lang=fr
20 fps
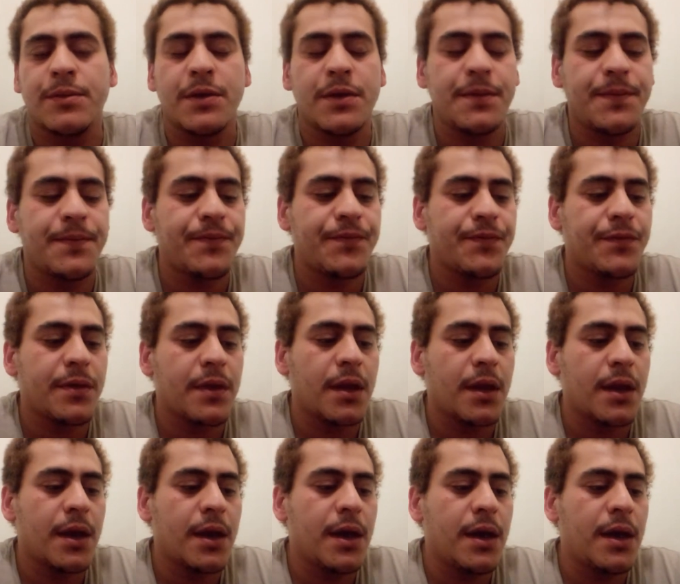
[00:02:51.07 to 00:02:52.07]
mais plutôt sur
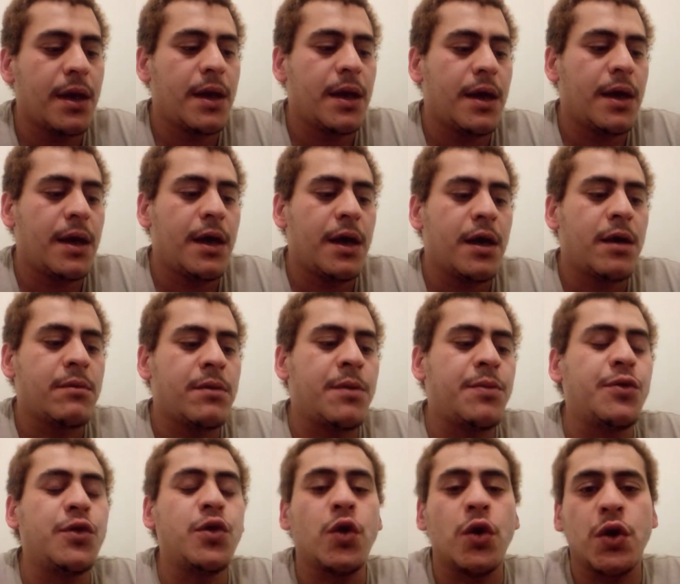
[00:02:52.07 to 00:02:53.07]
le travail du docteur
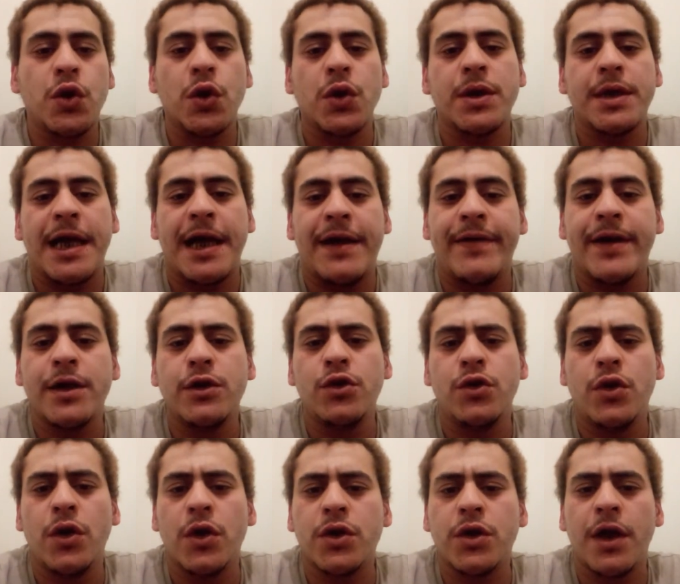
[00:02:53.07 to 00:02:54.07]
Freud, qui lui
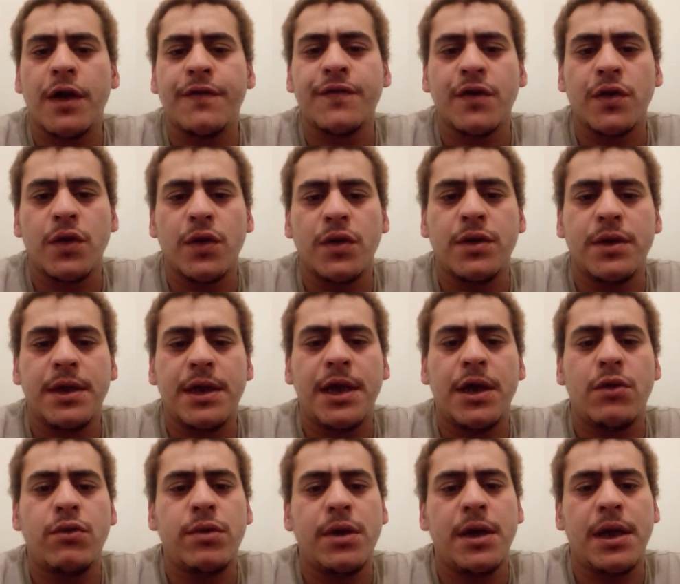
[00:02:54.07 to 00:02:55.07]
était un petit peu plus...